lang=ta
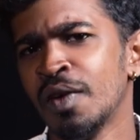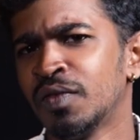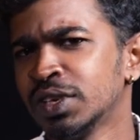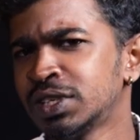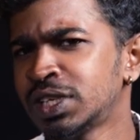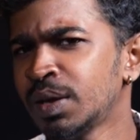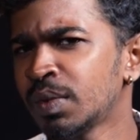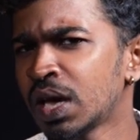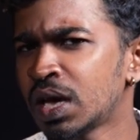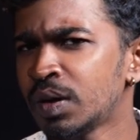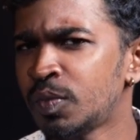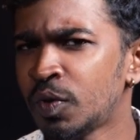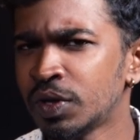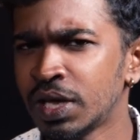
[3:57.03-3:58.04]
ஃபஸ்ட் டைம்
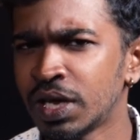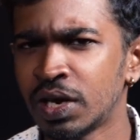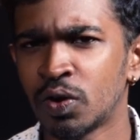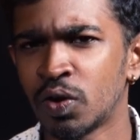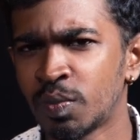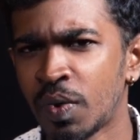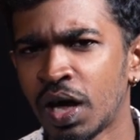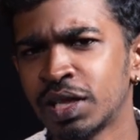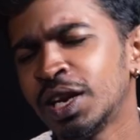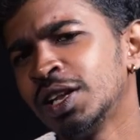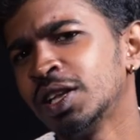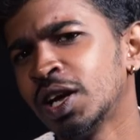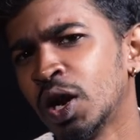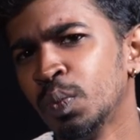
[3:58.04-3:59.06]
கேட்கும்போது எங்களுக்கு ஒரு மாதிரி
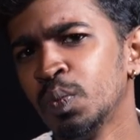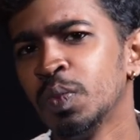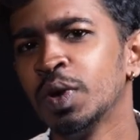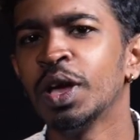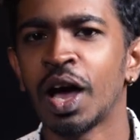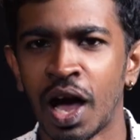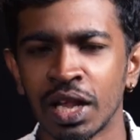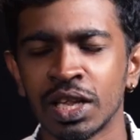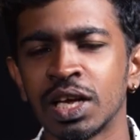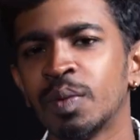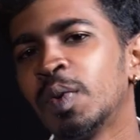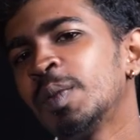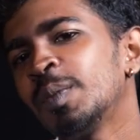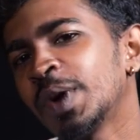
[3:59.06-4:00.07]
இருந்தாலும்
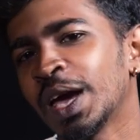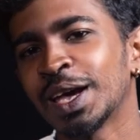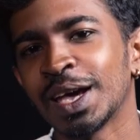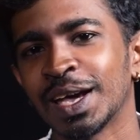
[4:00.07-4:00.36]
அதுக்கப்புறம் கேட்க